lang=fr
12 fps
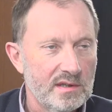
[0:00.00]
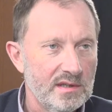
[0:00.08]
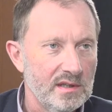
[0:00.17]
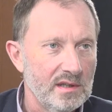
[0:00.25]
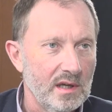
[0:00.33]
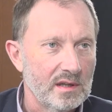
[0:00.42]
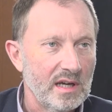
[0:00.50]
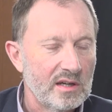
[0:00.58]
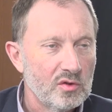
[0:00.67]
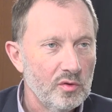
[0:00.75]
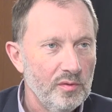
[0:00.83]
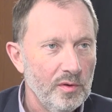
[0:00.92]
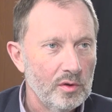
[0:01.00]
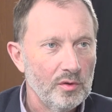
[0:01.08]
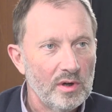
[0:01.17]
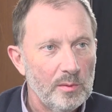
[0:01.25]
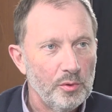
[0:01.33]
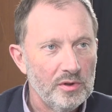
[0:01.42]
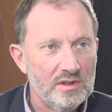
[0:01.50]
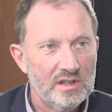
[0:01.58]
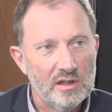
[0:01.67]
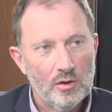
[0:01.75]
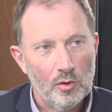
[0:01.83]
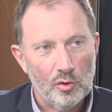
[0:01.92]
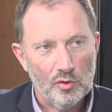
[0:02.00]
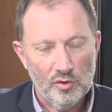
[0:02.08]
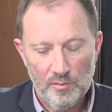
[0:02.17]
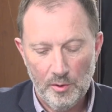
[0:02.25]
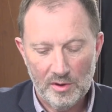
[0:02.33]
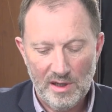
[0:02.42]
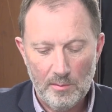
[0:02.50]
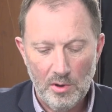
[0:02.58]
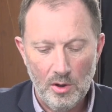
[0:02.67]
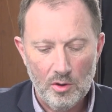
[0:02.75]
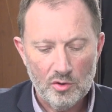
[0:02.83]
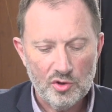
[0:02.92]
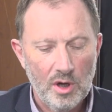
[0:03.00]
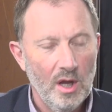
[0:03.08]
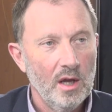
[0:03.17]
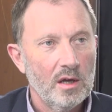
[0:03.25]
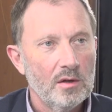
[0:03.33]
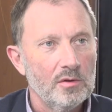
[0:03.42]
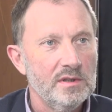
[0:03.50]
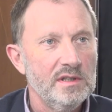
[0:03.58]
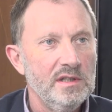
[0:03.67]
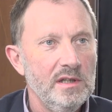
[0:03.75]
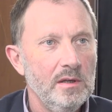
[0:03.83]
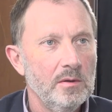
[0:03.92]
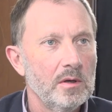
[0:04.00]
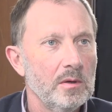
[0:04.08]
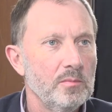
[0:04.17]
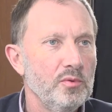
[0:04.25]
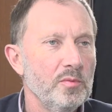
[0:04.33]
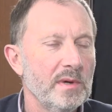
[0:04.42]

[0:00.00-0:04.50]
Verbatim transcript: que c'est un axe fort dans les politiques de recrutement de la branche. Qu'en est-il euh, plus